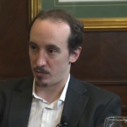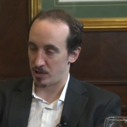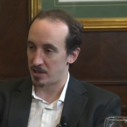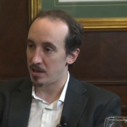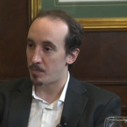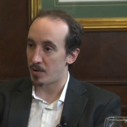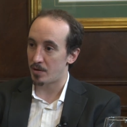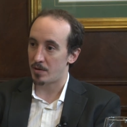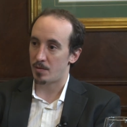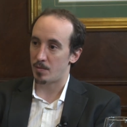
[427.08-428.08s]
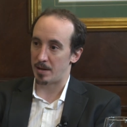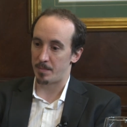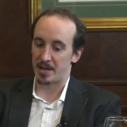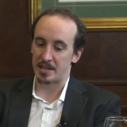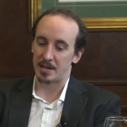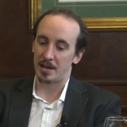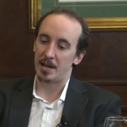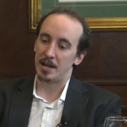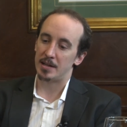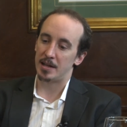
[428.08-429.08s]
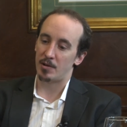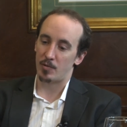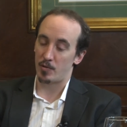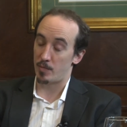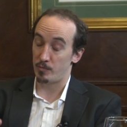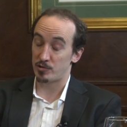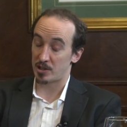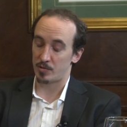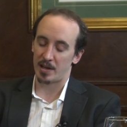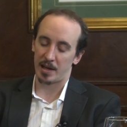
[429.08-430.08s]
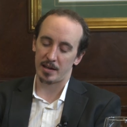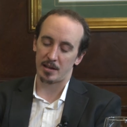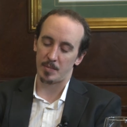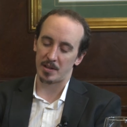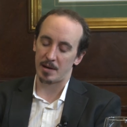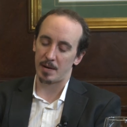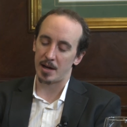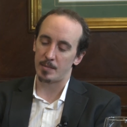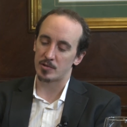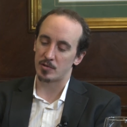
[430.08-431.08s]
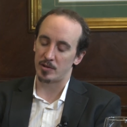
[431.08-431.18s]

municipio o a la empresa, o muchas ONG también trabajamos, o